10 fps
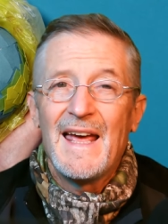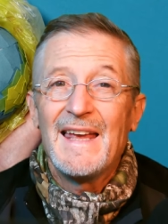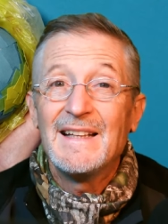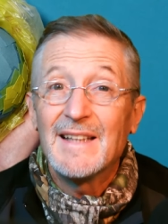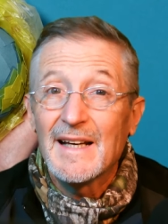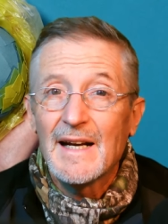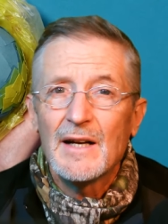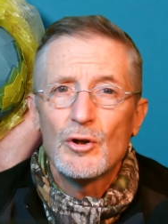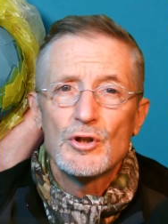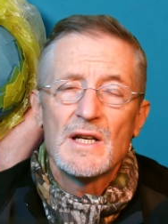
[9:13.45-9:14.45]
e
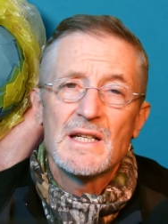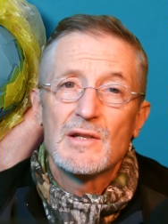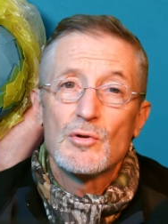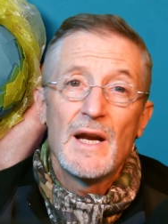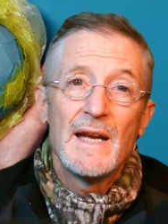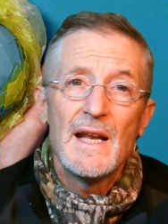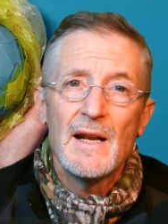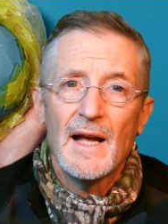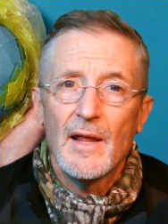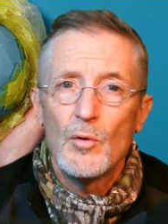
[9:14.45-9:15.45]
integrar cosas que suelen ir cada